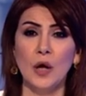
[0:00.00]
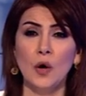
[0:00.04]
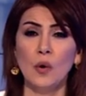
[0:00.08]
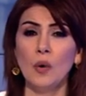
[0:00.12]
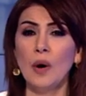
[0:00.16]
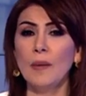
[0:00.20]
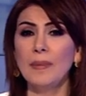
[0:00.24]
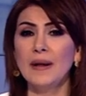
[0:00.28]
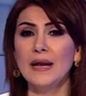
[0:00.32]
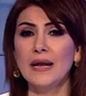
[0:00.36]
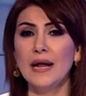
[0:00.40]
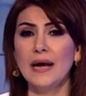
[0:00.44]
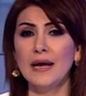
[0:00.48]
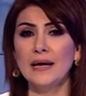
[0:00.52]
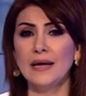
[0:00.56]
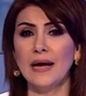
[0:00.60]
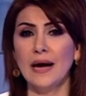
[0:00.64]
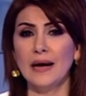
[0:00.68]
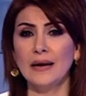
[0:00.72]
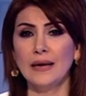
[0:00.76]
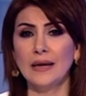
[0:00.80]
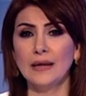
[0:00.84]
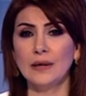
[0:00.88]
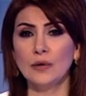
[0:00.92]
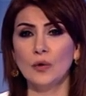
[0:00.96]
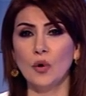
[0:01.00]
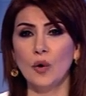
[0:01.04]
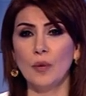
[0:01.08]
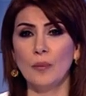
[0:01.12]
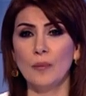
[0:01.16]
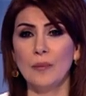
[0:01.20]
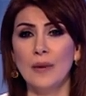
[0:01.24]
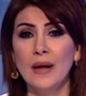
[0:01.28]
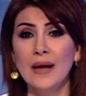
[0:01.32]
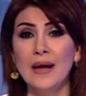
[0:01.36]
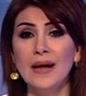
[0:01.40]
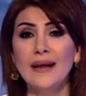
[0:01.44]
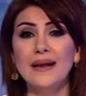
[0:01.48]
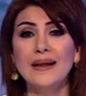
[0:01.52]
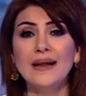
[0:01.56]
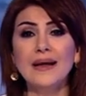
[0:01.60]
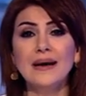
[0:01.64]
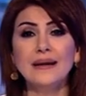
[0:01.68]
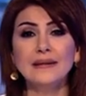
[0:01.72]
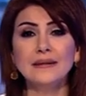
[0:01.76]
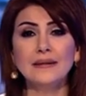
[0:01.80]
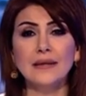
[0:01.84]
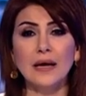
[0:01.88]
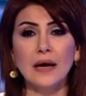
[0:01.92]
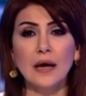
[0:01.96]
وبالله عليكم
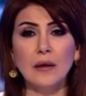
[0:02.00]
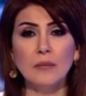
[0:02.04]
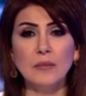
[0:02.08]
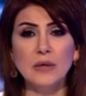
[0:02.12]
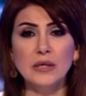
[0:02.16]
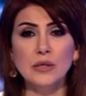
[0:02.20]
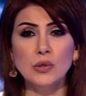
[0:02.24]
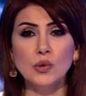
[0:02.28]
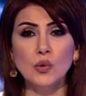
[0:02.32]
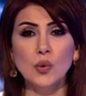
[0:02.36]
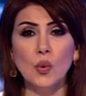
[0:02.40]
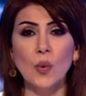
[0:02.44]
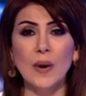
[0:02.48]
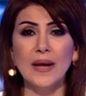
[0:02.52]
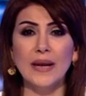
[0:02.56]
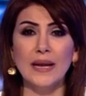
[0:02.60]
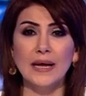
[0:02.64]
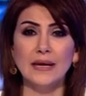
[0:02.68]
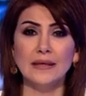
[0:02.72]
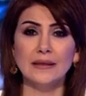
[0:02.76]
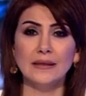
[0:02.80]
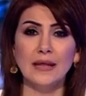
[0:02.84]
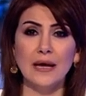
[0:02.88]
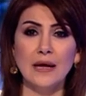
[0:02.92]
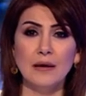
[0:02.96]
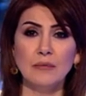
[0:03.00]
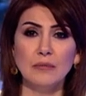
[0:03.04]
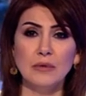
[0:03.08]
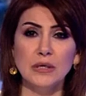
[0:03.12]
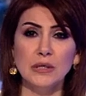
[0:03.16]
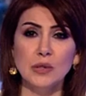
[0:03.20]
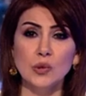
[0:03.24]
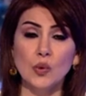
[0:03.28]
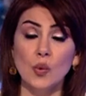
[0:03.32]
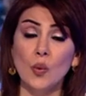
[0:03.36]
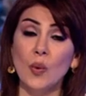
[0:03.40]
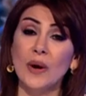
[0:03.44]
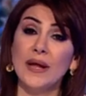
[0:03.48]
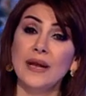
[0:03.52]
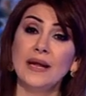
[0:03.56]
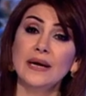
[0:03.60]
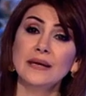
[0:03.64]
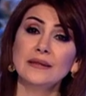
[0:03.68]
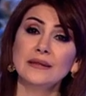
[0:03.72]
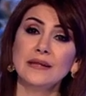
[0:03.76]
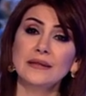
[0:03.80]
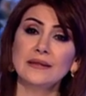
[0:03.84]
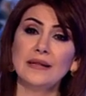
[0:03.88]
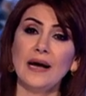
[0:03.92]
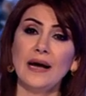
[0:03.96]
لا تغمزوا ولا تهمسوا ولا
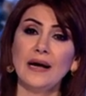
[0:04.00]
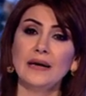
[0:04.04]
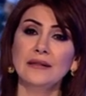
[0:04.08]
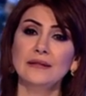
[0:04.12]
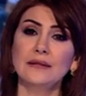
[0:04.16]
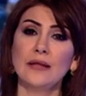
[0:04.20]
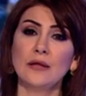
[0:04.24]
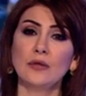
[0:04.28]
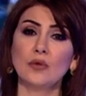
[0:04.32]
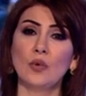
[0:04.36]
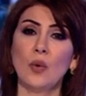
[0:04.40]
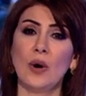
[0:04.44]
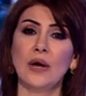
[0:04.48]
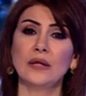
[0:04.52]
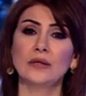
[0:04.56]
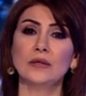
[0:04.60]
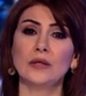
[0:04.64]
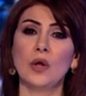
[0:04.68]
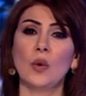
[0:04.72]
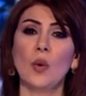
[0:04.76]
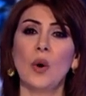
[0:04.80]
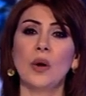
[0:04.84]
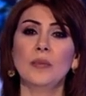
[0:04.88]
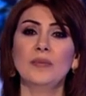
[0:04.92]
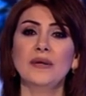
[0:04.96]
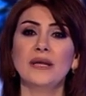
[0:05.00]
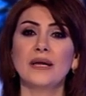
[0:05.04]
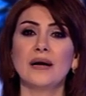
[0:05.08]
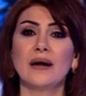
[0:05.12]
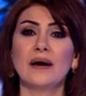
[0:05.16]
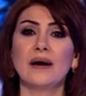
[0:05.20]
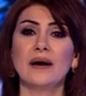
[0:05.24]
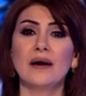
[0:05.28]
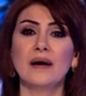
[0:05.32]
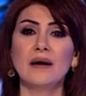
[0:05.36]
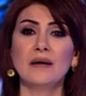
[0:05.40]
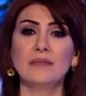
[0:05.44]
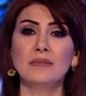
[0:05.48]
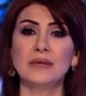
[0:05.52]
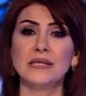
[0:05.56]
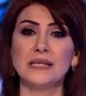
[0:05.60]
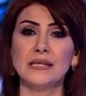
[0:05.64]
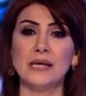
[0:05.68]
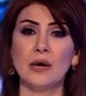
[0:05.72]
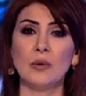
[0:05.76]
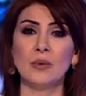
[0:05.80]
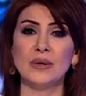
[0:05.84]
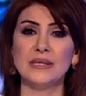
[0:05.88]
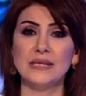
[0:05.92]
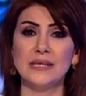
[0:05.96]
تتحدثوا عن طوابير
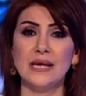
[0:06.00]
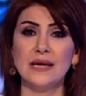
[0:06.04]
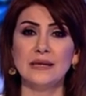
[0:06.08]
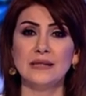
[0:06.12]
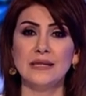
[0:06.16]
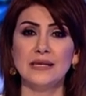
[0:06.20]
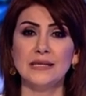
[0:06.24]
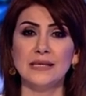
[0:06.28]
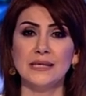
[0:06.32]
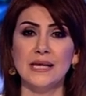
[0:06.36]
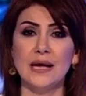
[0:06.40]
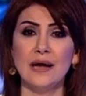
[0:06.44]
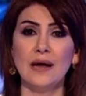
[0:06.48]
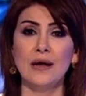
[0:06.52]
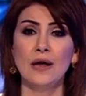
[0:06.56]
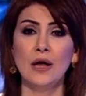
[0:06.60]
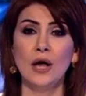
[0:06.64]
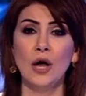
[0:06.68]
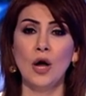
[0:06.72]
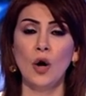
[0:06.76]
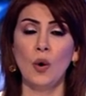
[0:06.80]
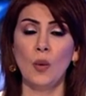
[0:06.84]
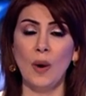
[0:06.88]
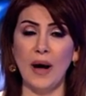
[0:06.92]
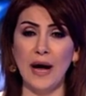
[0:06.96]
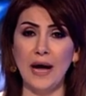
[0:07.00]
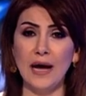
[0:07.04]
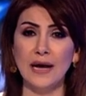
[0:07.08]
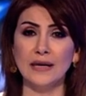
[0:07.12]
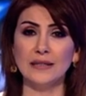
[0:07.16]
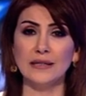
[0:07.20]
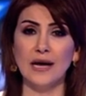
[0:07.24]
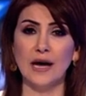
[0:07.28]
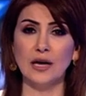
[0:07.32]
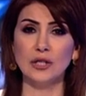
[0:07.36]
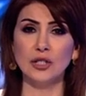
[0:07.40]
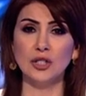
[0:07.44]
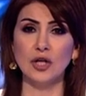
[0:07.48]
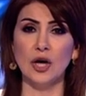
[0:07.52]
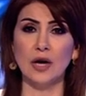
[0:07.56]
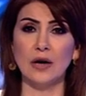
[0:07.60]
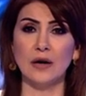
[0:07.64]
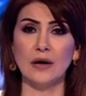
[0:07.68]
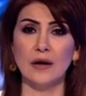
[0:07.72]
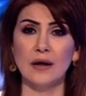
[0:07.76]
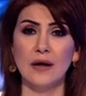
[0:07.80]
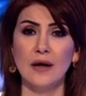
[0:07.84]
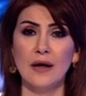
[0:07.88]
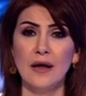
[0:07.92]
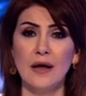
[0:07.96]
خامسة وسادسة وأحد
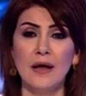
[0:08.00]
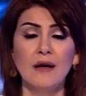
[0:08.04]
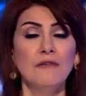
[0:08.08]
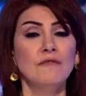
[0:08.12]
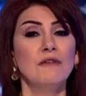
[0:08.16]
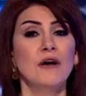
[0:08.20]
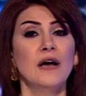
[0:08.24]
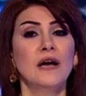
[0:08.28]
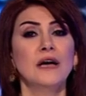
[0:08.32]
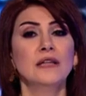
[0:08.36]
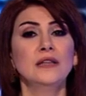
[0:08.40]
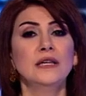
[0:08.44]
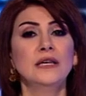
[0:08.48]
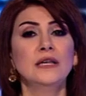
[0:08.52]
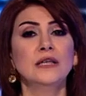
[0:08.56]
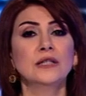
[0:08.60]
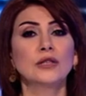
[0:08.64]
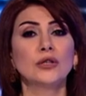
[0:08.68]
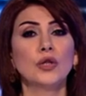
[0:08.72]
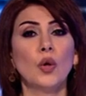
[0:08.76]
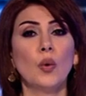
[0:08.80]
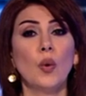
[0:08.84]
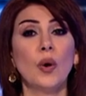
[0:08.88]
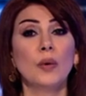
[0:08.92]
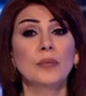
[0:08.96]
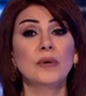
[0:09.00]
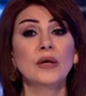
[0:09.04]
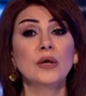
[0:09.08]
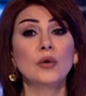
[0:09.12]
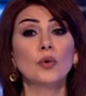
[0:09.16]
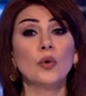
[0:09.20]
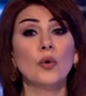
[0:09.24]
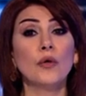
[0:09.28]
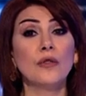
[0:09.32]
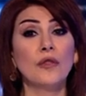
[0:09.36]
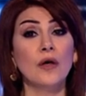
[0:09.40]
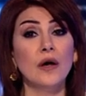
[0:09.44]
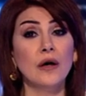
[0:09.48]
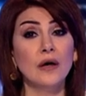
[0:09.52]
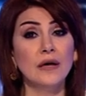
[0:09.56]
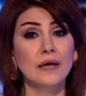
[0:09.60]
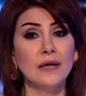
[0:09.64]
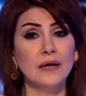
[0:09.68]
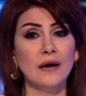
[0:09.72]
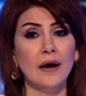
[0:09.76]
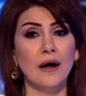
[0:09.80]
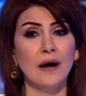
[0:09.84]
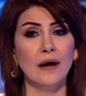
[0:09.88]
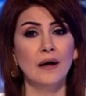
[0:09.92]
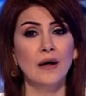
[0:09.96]
عشر فهذه الطوابير
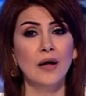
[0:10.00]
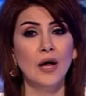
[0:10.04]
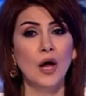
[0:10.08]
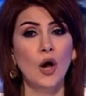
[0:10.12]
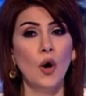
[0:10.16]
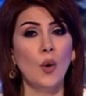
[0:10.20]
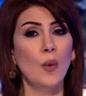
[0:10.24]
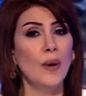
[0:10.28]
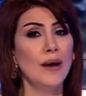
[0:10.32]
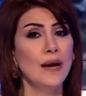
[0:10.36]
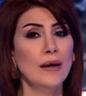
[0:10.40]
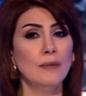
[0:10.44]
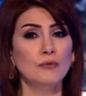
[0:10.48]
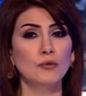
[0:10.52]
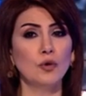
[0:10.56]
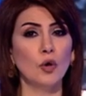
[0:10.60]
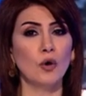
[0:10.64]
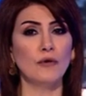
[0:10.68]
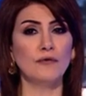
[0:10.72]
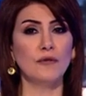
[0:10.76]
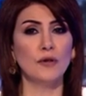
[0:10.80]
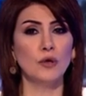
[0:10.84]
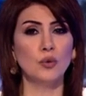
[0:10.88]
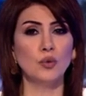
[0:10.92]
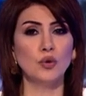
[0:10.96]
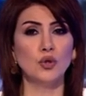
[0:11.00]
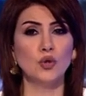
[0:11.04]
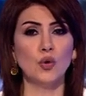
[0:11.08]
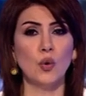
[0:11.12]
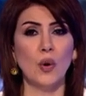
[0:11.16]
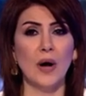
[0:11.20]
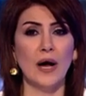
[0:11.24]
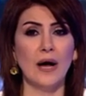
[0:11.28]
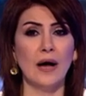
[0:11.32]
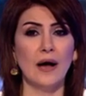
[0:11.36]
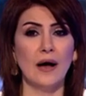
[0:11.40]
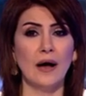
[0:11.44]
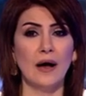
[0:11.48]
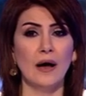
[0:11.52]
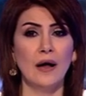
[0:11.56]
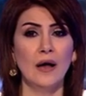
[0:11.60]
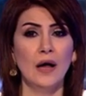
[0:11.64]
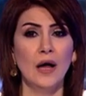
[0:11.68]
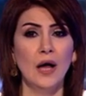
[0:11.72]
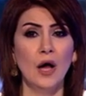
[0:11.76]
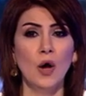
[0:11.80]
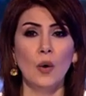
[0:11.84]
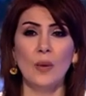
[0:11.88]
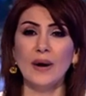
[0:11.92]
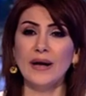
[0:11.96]
ظاهرة ولم تخفي وجوهها
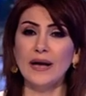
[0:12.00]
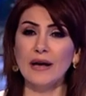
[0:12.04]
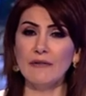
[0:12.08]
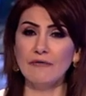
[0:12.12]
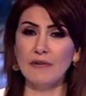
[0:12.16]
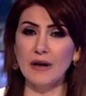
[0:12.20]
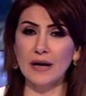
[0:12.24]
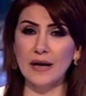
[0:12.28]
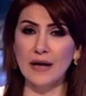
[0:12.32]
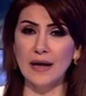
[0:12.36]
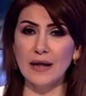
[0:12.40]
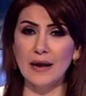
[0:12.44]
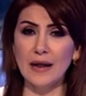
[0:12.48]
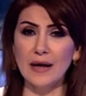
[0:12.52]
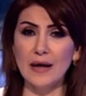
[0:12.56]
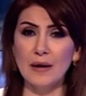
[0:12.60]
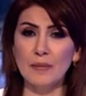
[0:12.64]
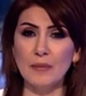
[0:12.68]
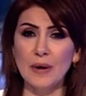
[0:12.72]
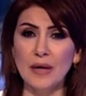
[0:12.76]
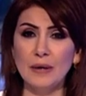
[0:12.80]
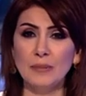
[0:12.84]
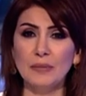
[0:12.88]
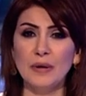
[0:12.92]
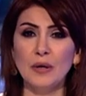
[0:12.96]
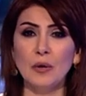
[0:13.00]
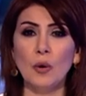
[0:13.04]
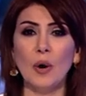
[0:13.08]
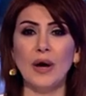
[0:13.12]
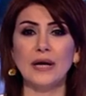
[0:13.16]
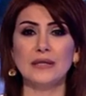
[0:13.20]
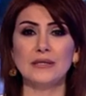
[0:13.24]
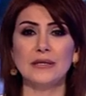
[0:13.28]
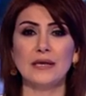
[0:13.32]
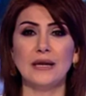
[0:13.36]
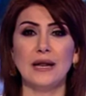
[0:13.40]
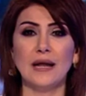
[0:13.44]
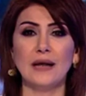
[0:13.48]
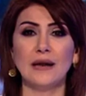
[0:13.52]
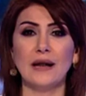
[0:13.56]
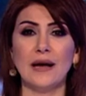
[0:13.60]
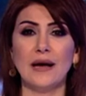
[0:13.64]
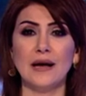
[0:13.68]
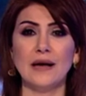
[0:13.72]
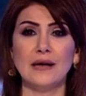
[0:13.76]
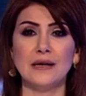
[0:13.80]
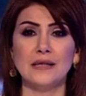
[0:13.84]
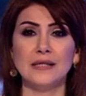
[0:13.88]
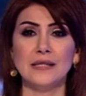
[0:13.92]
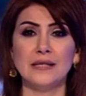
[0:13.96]
وكفى كلاما بلغة
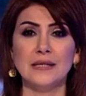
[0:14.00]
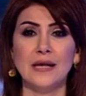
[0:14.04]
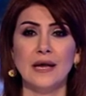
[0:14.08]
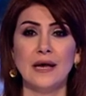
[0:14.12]
الألغاز